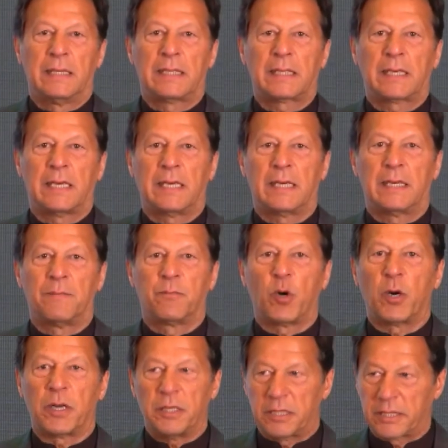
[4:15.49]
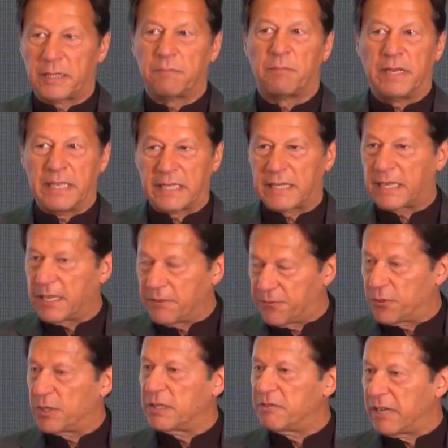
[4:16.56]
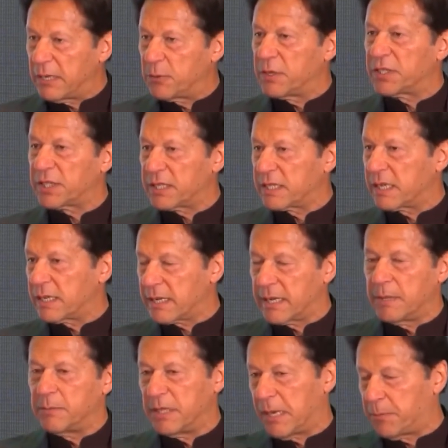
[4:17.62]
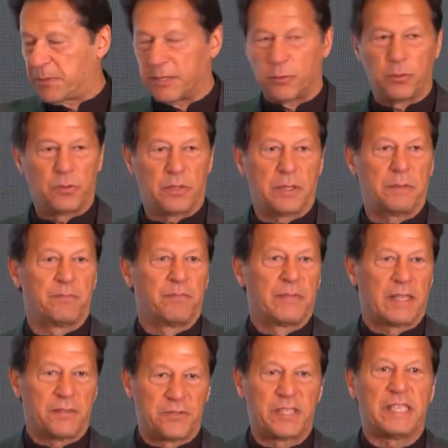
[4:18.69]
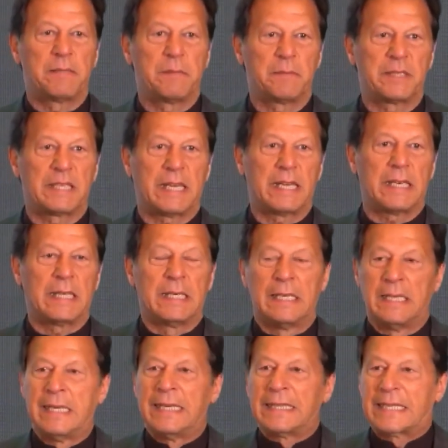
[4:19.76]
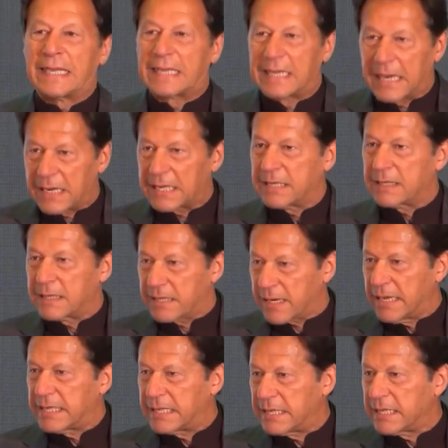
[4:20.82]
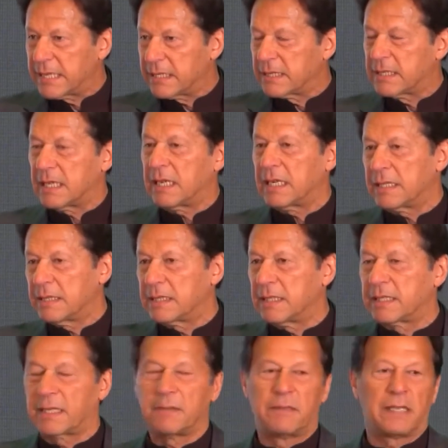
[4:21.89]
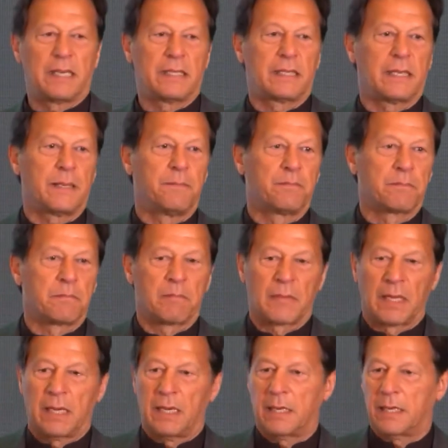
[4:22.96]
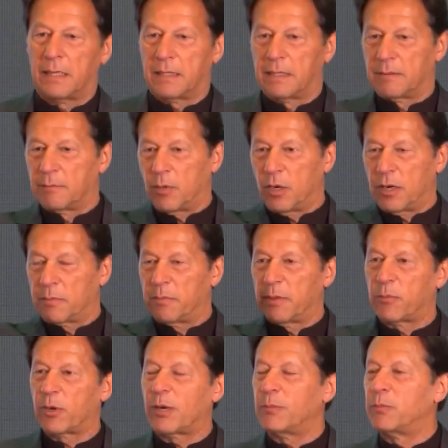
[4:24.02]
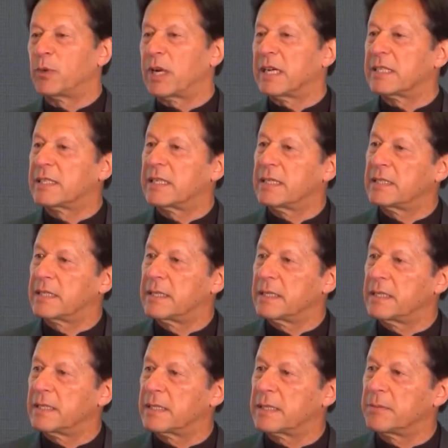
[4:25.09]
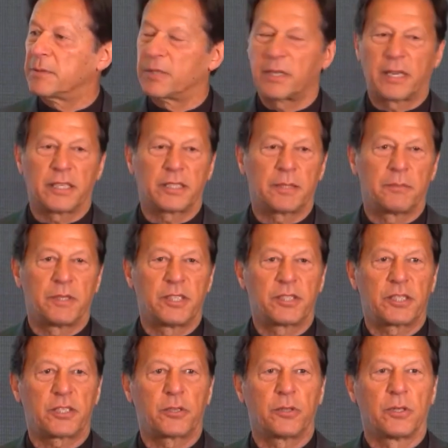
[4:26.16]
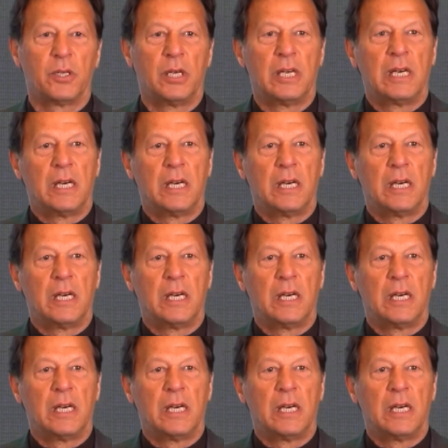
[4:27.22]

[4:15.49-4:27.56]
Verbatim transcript: इसका और इसकी बड़ी केयरफुल इवेल्यूशन करके अभी आपने उन्होंने तफसील में बताया कि क्या क्राइटेरियन था जिसकी वजह से आ, और मैं मुराद सईद की कम्युनिकेशन मिनिस्ट्री को